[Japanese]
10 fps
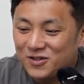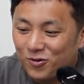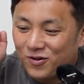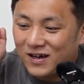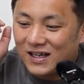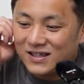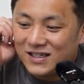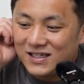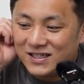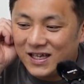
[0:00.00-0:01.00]
直感
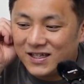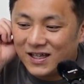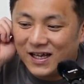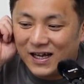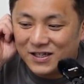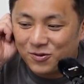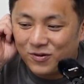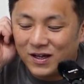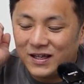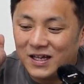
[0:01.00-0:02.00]
にしてただ直
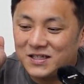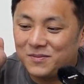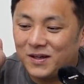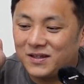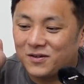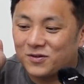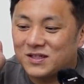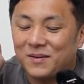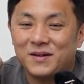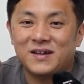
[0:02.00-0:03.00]
感で走り回ってると
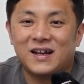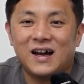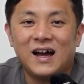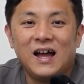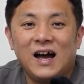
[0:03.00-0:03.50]
捕まるから